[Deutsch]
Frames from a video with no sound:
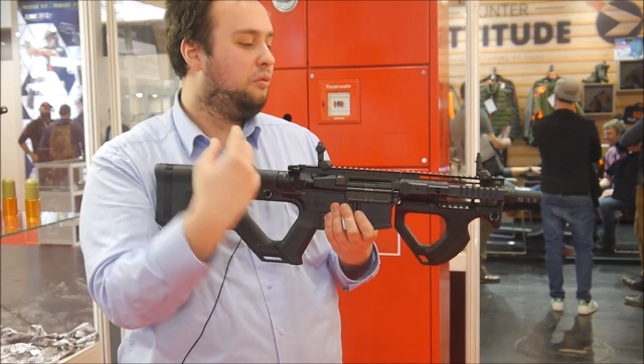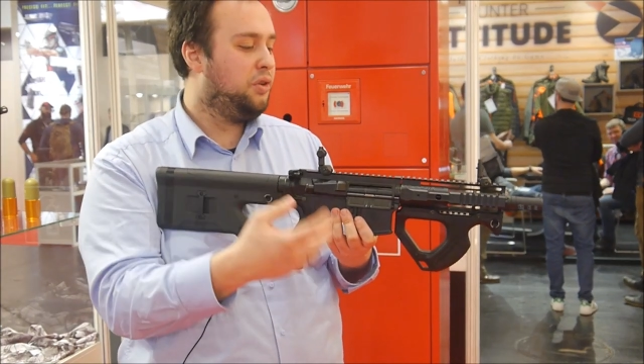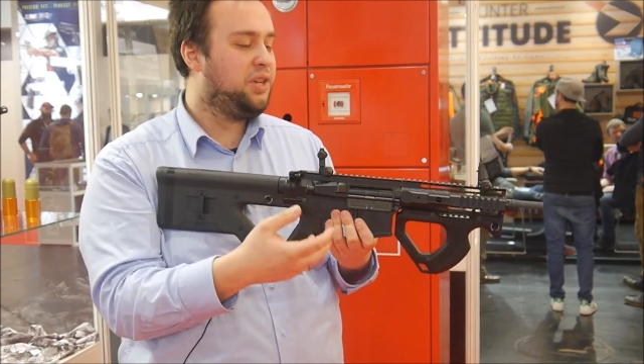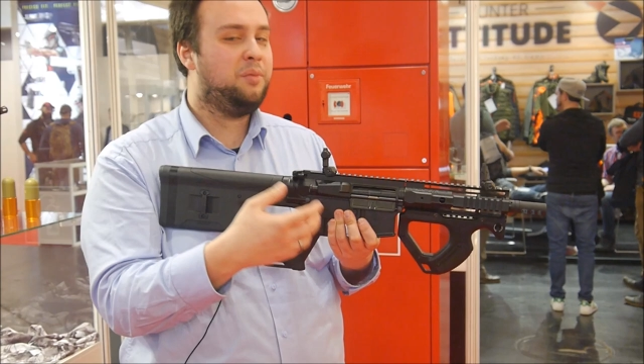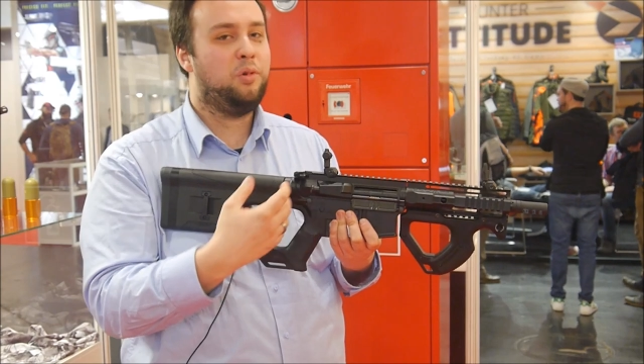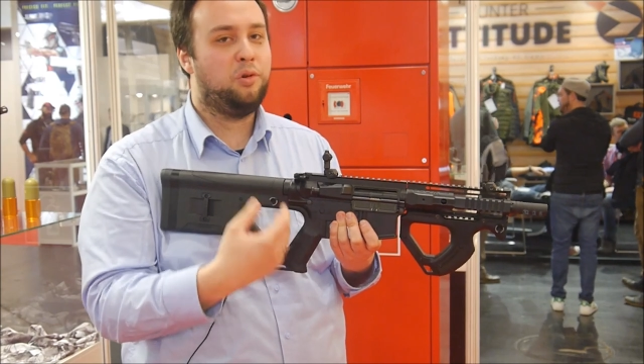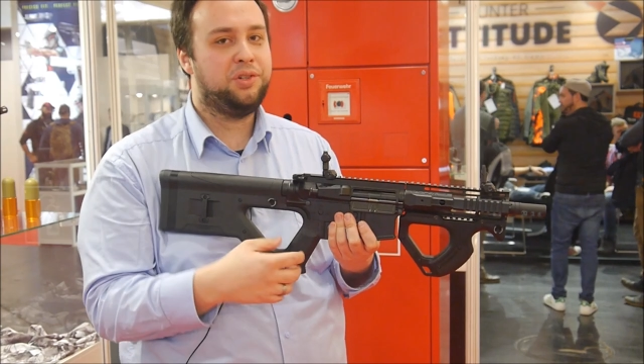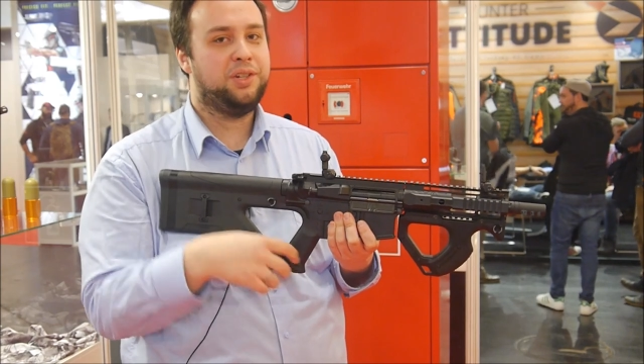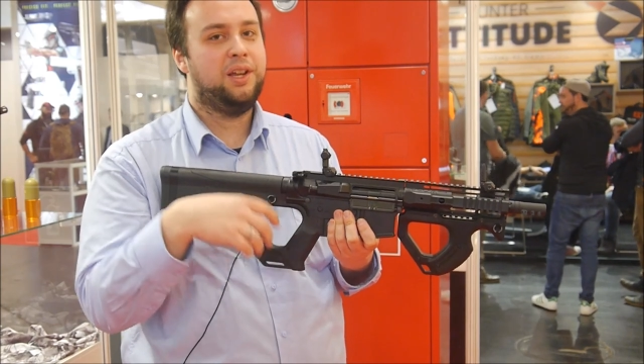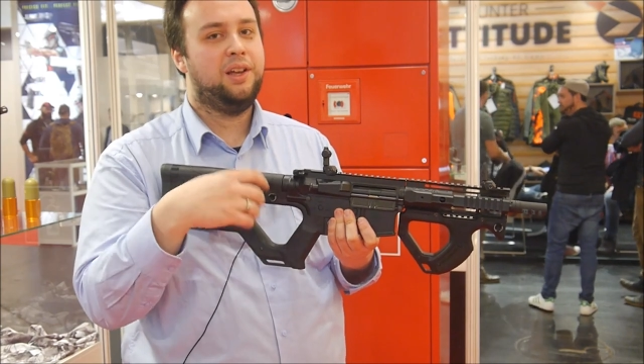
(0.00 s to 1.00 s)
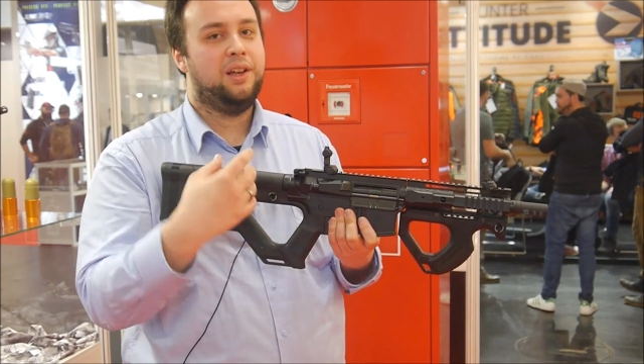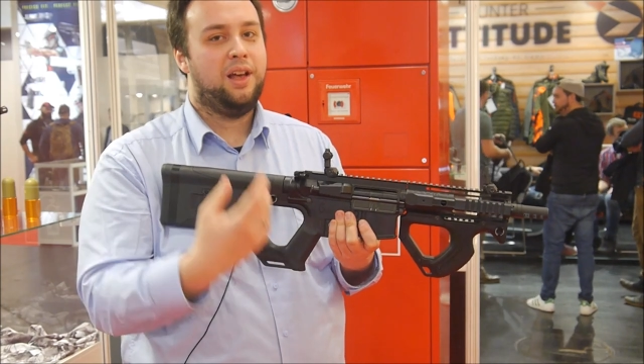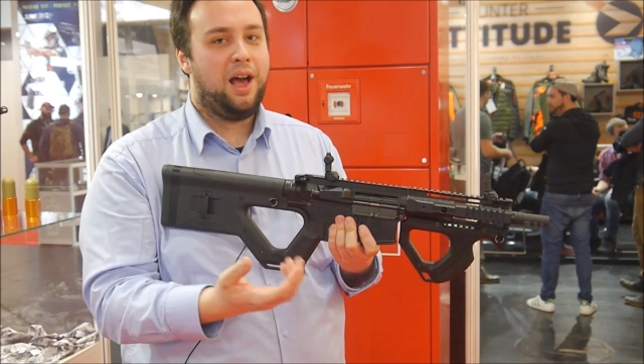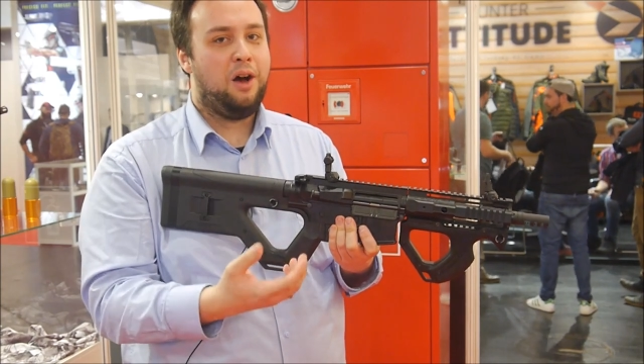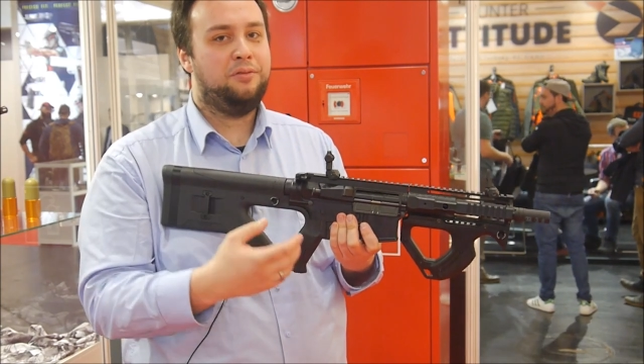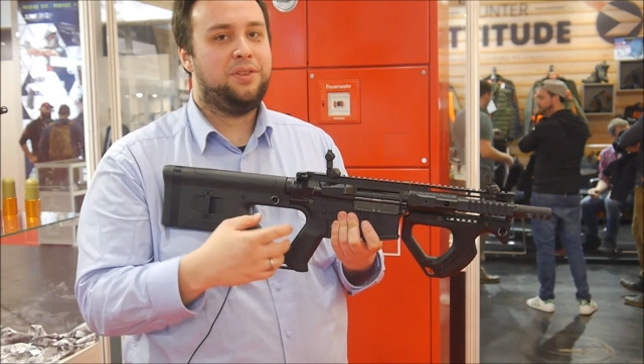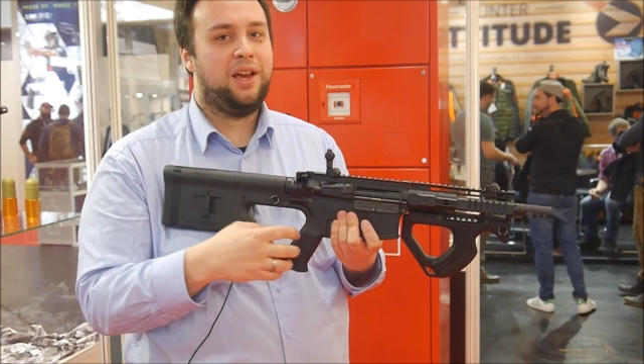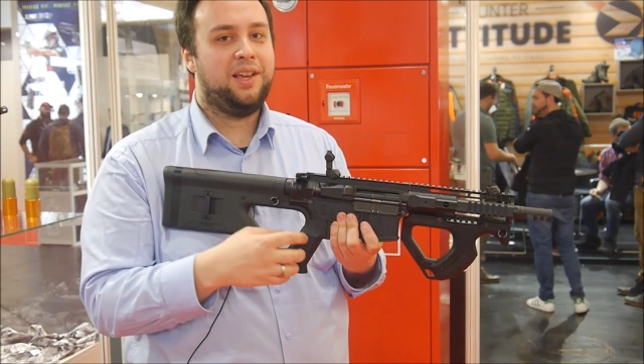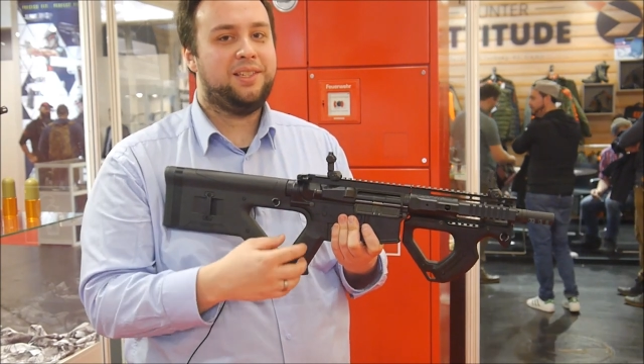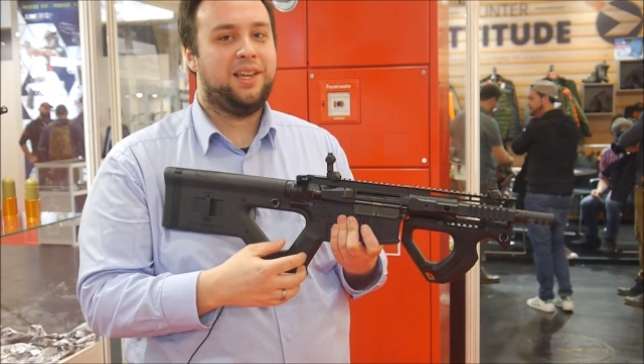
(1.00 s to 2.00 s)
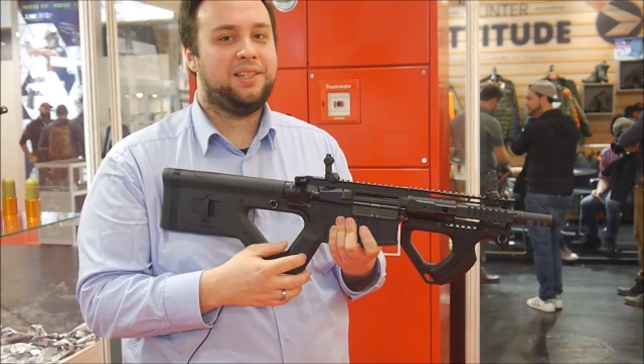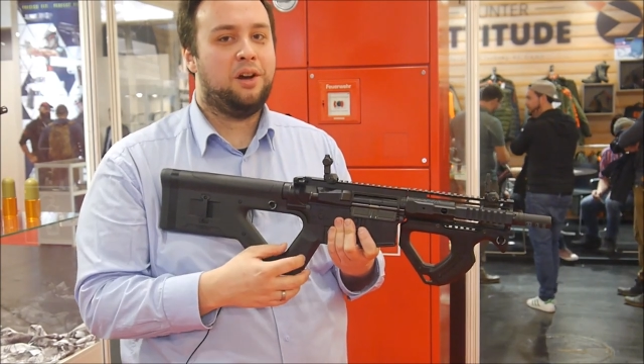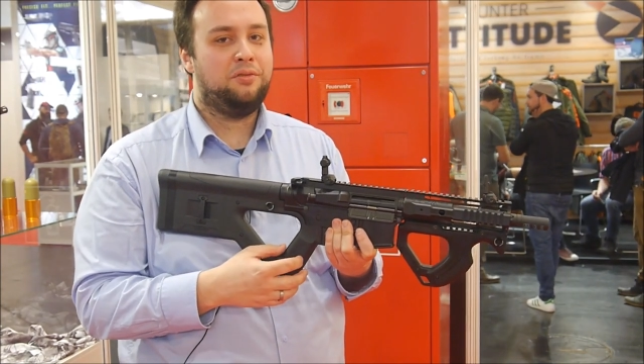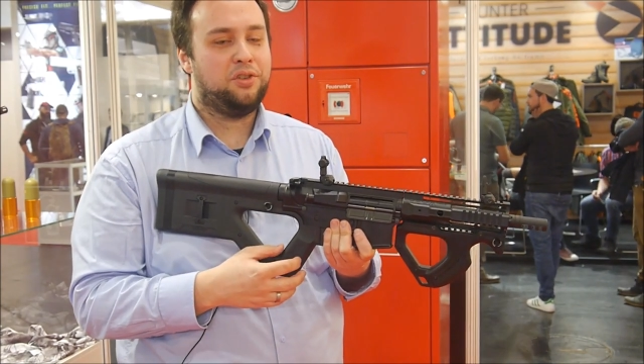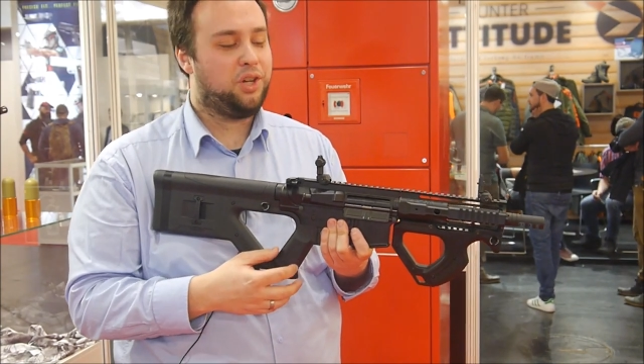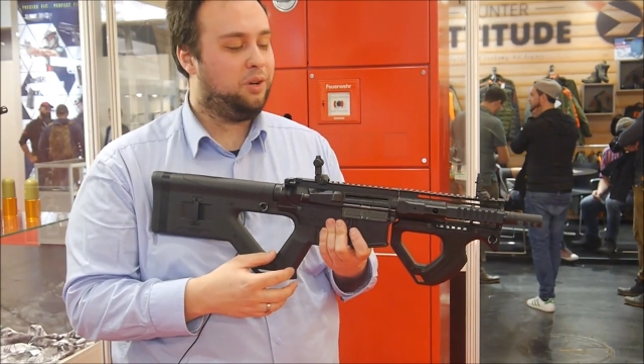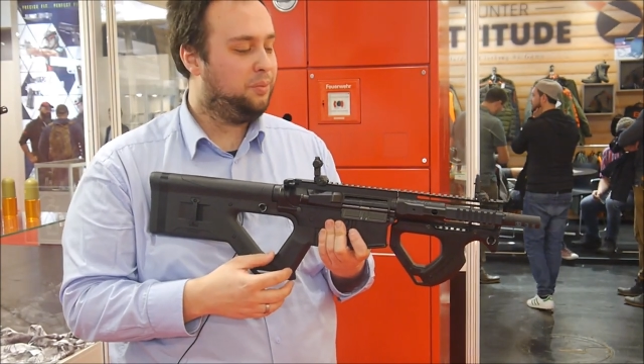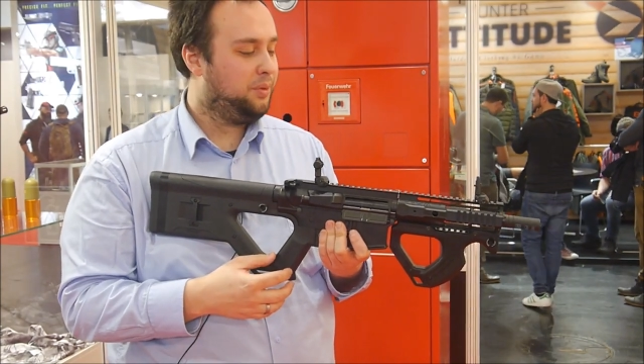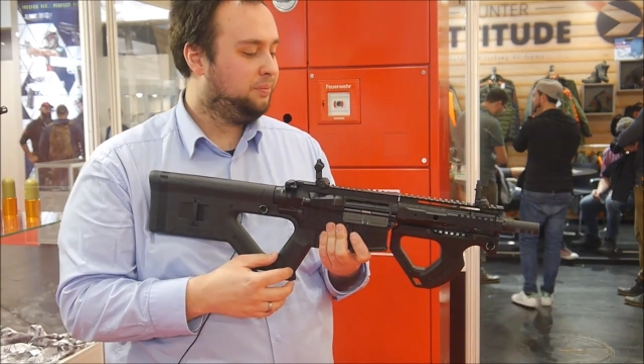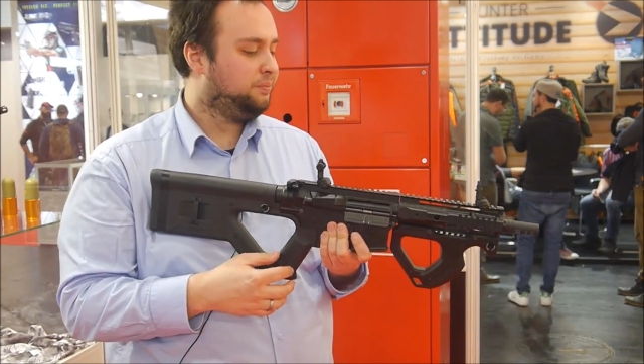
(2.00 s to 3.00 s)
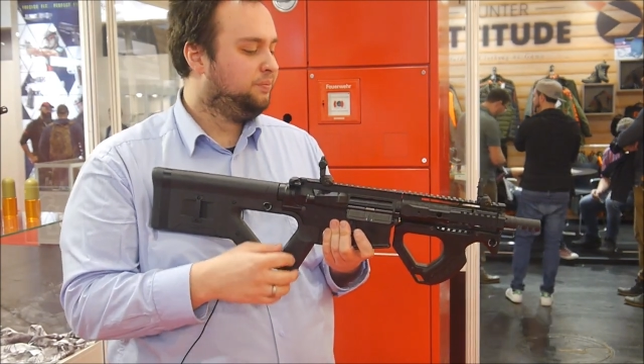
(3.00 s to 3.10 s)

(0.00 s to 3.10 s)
und wird dann bloß auf die ICS aufgeschraubt.